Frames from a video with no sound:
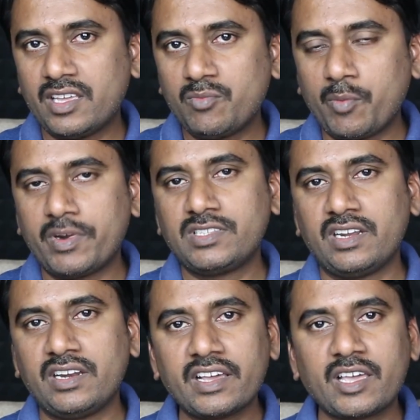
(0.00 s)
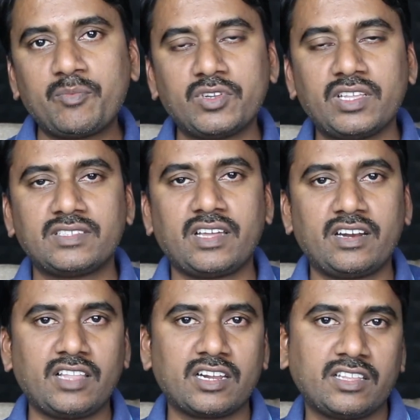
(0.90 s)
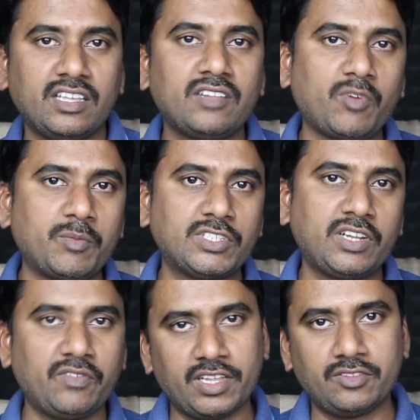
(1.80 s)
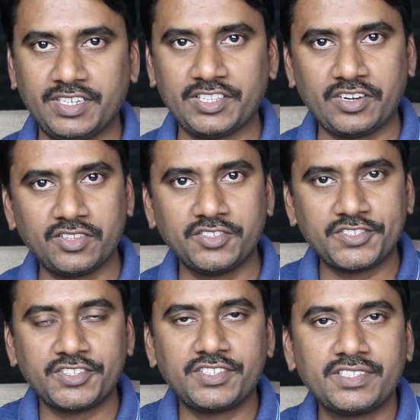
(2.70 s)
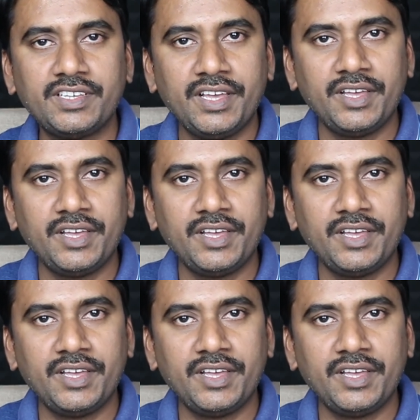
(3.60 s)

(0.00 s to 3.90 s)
ఈ మొబైల్స్ ఇండియాకి ఎప్పుడు తెస్తారనే దానికైతే ఇన్ఫర్మేషన్ ఇవ్వలేదు ఇక తర్వాత న్యూస్ వచ్చేసి